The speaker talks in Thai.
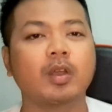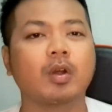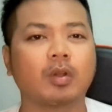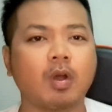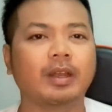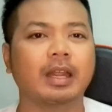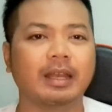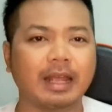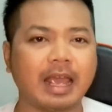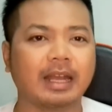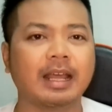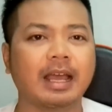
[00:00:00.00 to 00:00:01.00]
ป่วยอดอดแอด
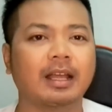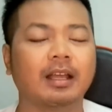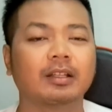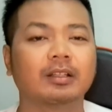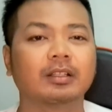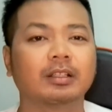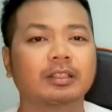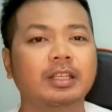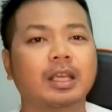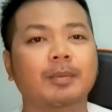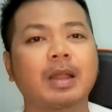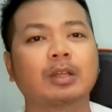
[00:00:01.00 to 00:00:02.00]
แอดนะฮะ
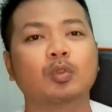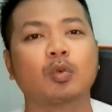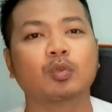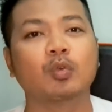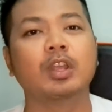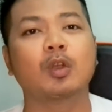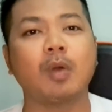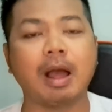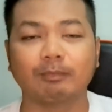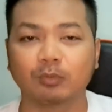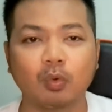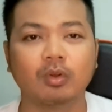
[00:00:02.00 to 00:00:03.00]
ที่กำลังตกอยู่ในค
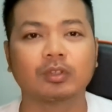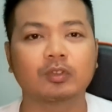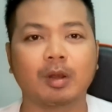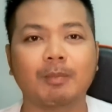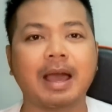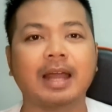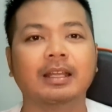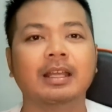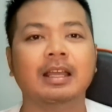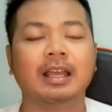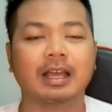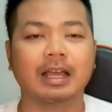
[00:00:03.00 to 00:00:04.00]
วามทุกข์ทรมาน
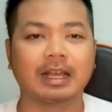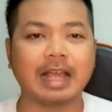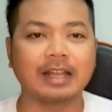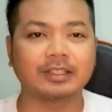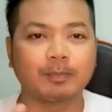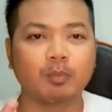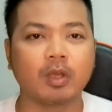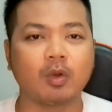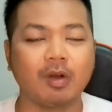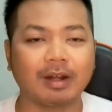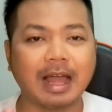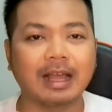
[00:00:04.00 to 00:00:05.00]
การเจ็บป่วย
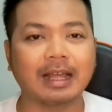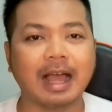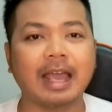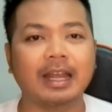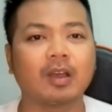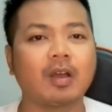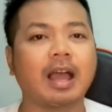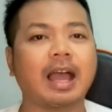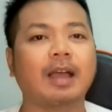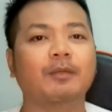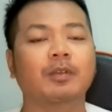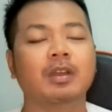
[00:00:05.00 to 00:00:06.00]
ของร่างกาย แล้วก็
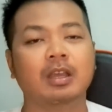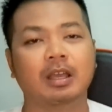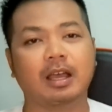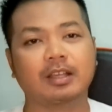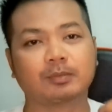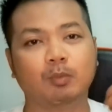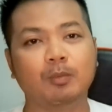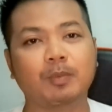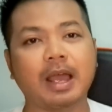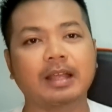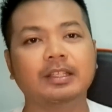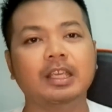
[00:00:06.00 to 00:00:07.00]
หาสมุน
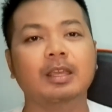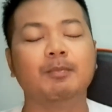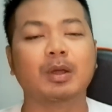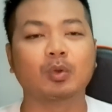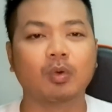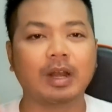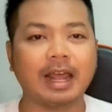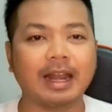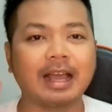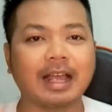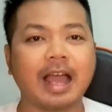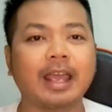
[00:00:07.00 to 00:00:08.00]
ไพรที่มาดูแล
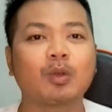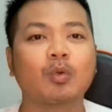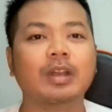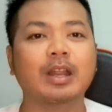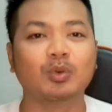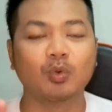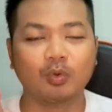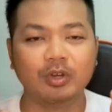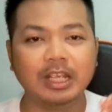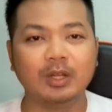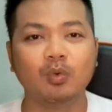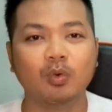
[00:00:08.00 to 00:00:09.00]
ร่างกายให้คุณนั้นดู
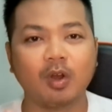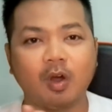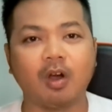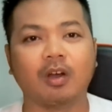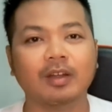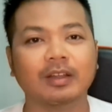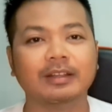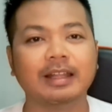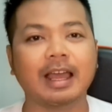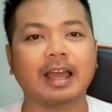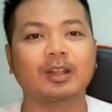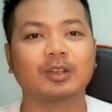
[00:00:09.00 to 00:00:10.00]
ดีดูหล่อ
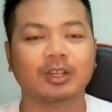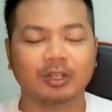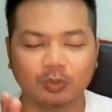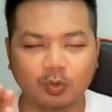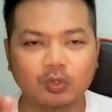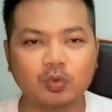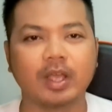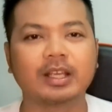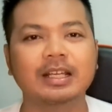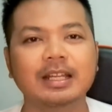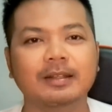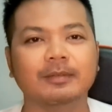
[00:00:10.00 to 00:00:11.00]
นะฮะดูสวย
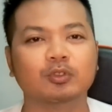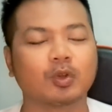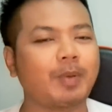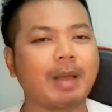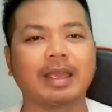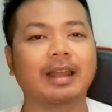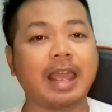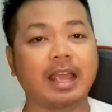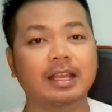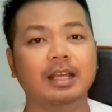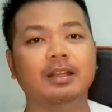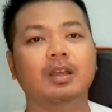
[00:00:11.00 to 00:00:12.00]
ขึ้นสุขภาพแข็งแร
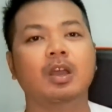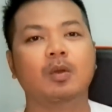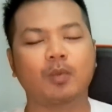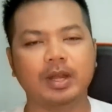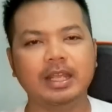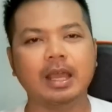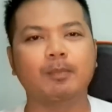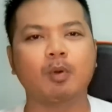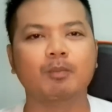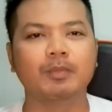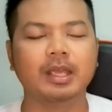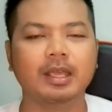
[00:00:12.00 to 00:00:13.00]
งขึ้น วันนี้ครับ
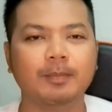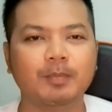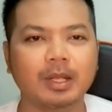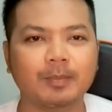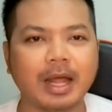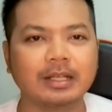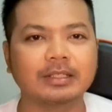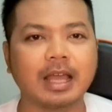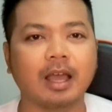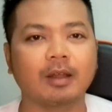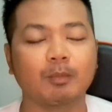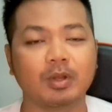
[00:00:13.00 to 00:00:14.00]
ผมมีผลิตภัณฑ์
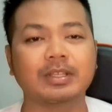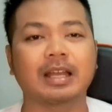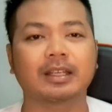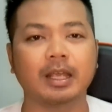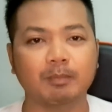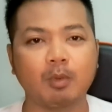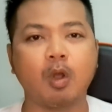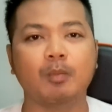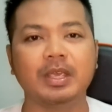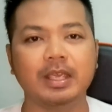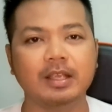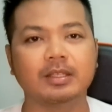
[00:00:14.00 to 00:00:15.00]
จากบริษัทเกตมอ
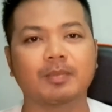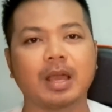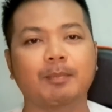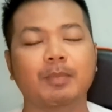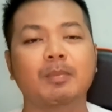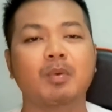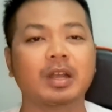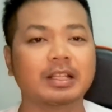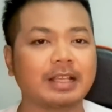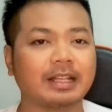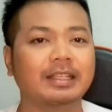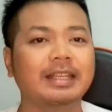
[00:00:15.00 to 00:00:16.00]
บีอินจำกัดเป็นบ
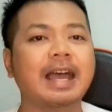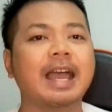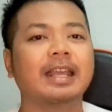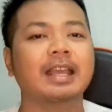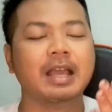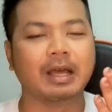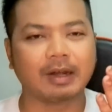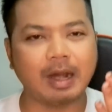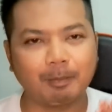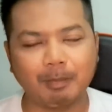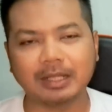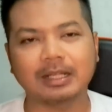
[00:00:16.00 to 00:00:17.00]
ริษัทที่ได้
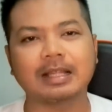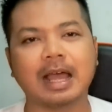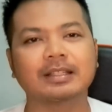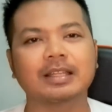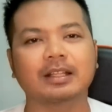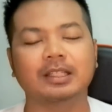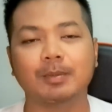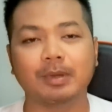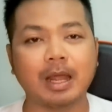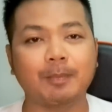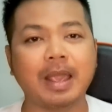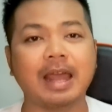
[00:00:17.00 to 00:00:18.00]
รับมาตรฐานจากทีม
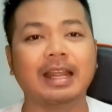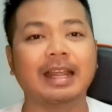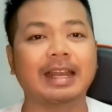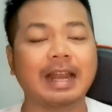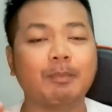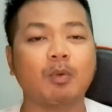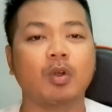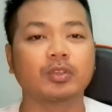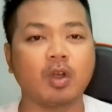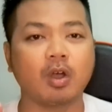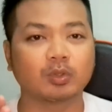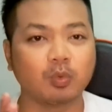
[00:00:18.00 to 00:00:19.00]
คณะแพทย์ได้รับออ
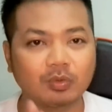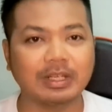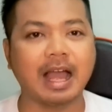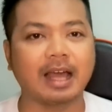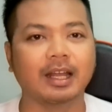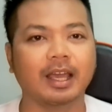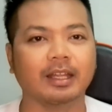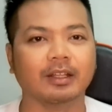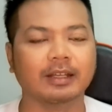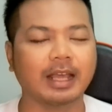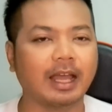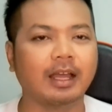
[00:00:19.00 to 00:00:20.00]
ยทุกอย่างเลย
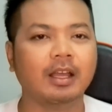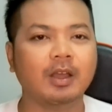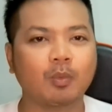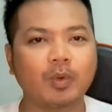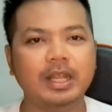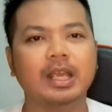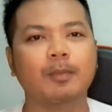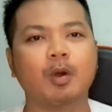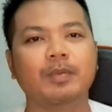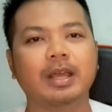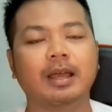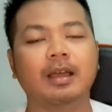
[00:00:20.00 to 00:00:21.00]
นะฮะวันนี้ครับ
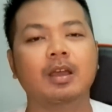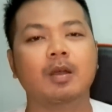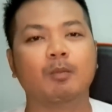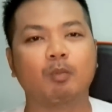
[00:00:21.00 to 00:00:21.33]
ผมนะฮะ